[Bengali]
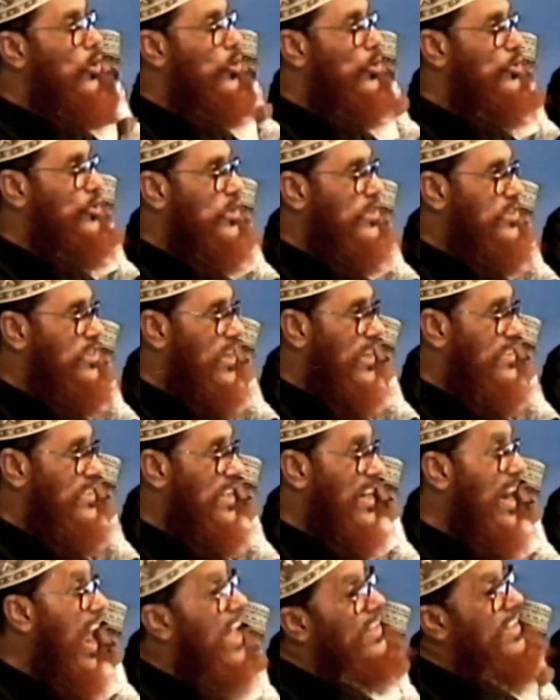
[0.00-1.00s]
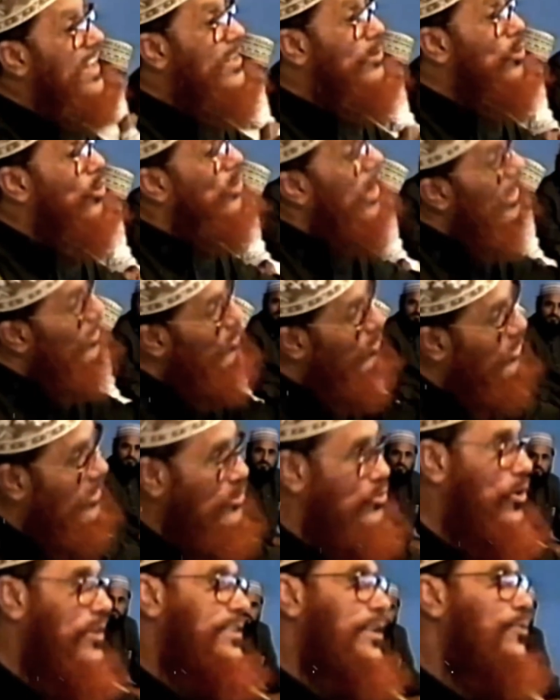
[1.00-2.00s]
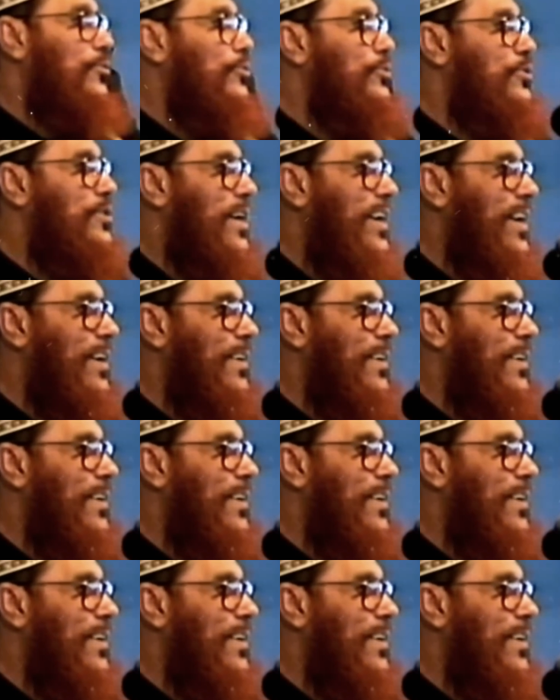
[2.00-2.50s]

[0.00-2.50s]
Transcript: করতেছে যে লাদেন ওখানেও কিছু একটা করছে